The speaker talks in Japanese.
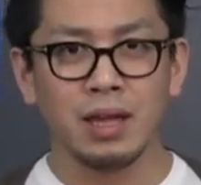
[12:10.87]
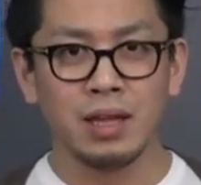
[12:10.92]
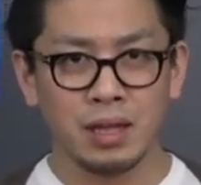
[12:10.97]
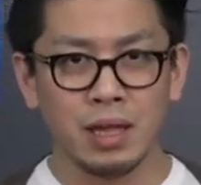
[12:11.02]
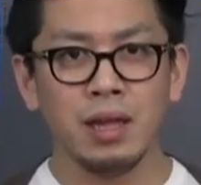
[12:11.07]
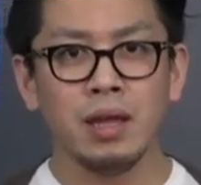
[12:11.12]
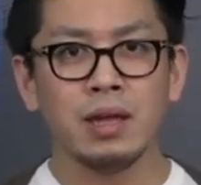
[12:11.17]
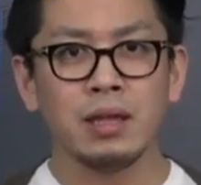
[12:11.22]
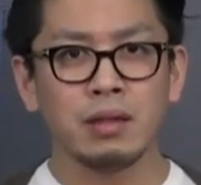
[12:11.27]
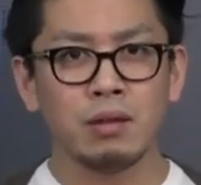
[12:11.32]

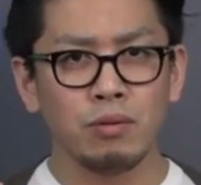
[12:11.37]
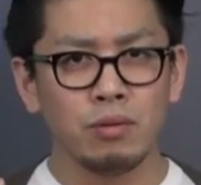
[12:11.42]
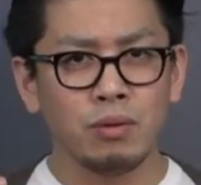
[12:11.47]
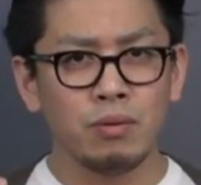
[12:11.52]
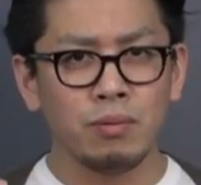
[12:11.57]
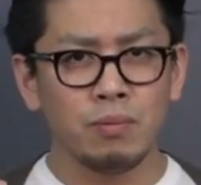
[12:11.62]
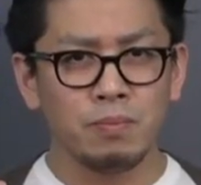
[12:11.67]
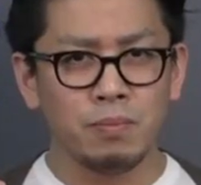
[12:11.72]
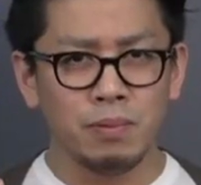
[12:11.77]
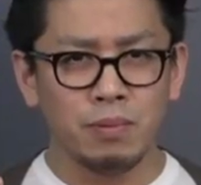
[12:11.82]
ね、そ
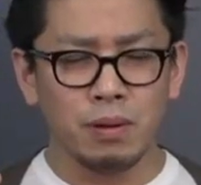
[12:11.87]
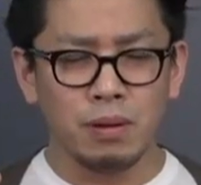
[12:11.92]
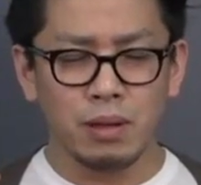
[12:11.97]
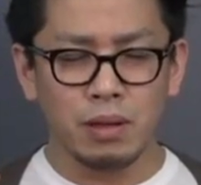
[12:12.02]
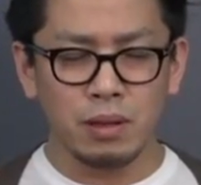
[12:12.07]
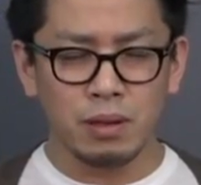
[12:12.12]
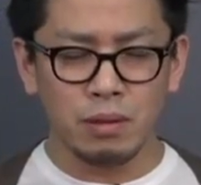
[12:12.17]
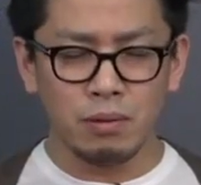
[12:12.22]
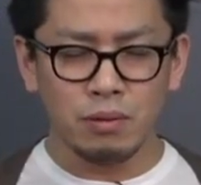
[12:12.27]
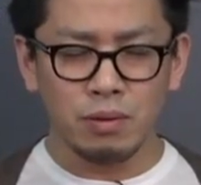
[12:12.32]
の部
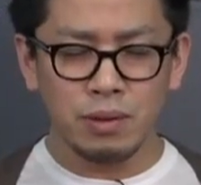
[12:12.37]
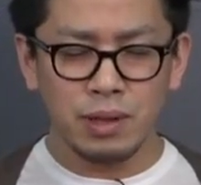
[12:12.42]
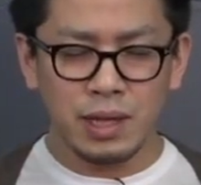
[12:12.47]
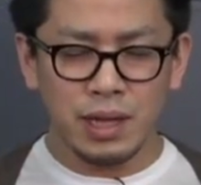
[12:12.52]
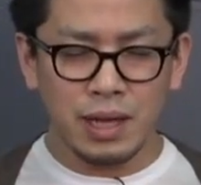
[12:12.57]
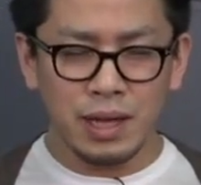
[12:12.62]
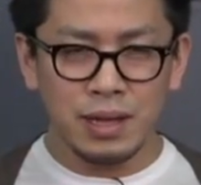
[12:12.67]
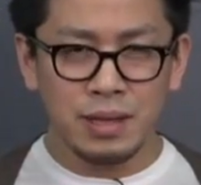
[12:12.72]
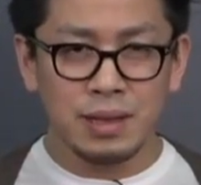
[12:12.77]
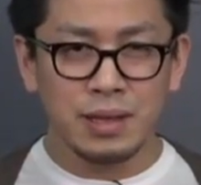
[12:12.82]
その
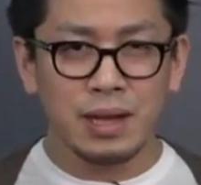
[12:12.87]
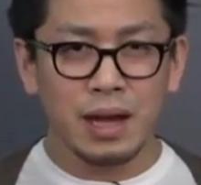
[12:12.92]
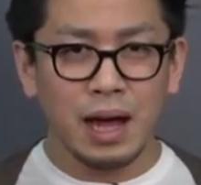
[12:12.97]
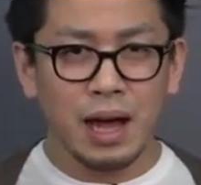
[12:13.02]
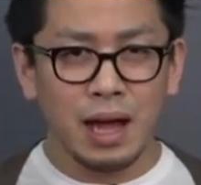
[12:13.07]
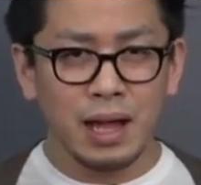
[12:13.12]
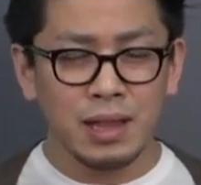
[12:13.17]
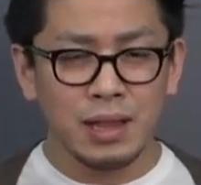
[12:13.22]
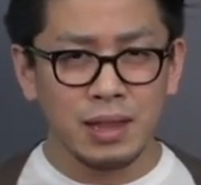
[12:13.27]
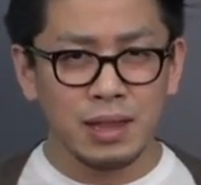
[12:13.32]
性質
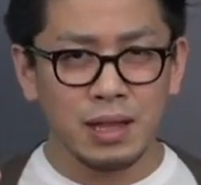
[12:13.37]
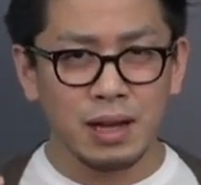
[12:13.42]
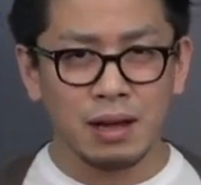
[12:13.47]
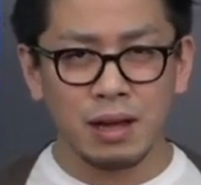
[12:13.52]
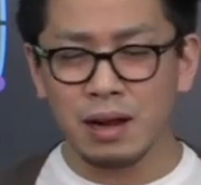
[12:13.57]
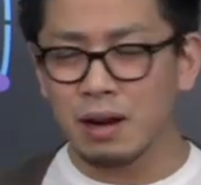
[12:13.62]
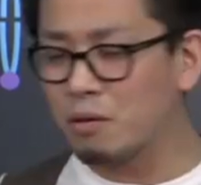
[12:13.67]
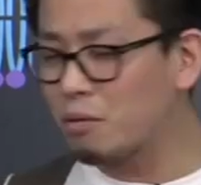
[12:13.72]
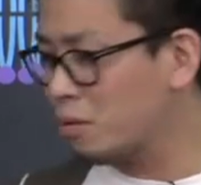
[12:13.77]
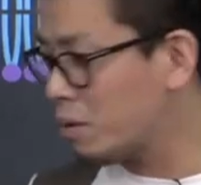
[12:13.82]
があった
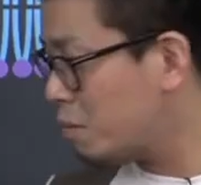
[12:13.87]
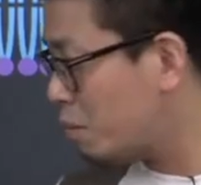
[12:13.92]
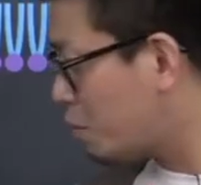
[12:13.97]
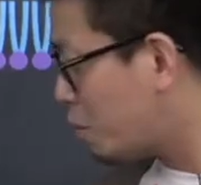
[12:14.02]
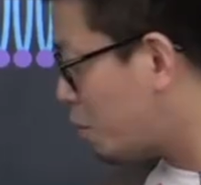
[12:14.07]
からこそ